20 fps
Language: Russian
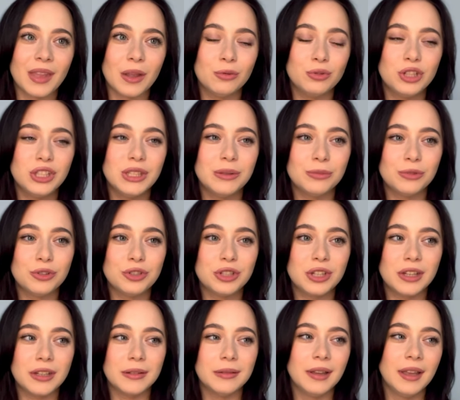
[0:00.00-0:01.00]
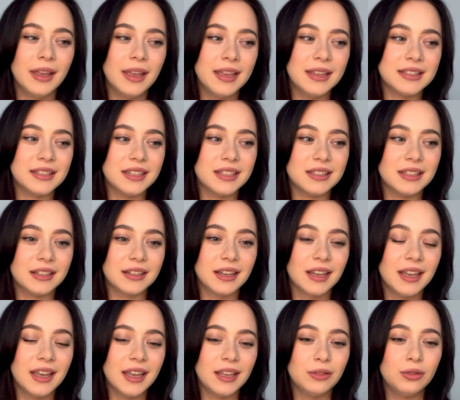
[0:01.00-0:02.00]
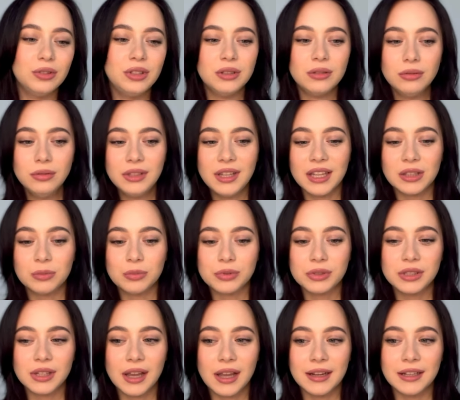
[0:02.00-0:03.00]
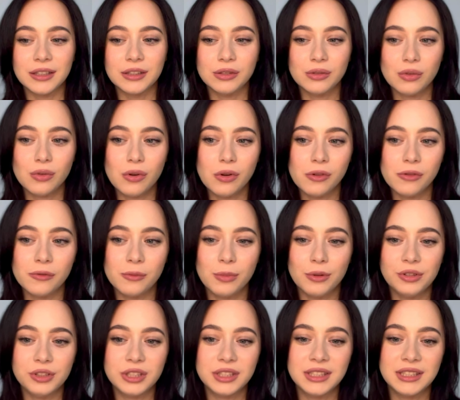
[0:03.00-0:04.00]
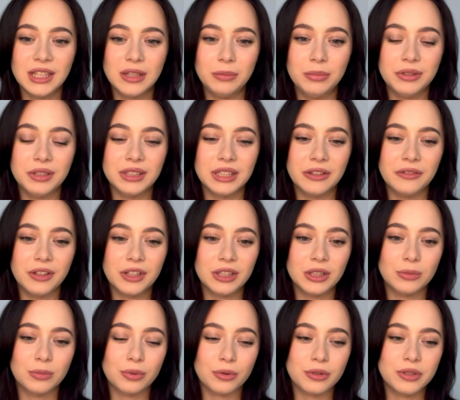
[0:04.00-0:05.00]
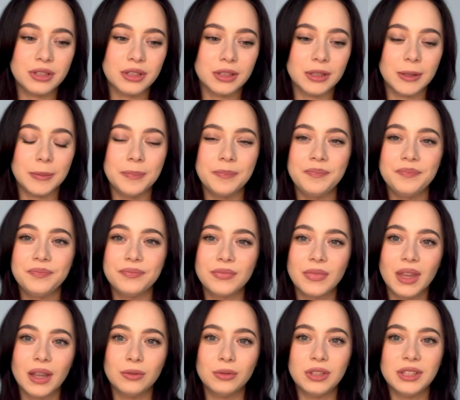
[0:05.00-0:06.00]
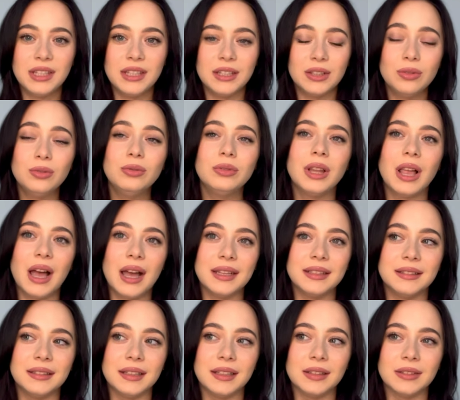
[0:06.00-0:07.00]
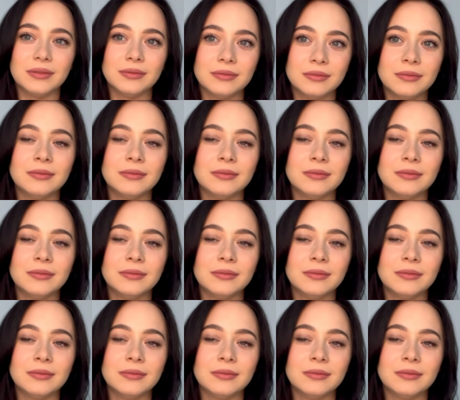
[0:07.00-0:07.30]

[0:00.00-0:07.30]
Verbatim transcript: уже немножко, знаете, так, ну, не руки отпускали, но в большей степени, наверное, просто, ну, такие, ну, ладно,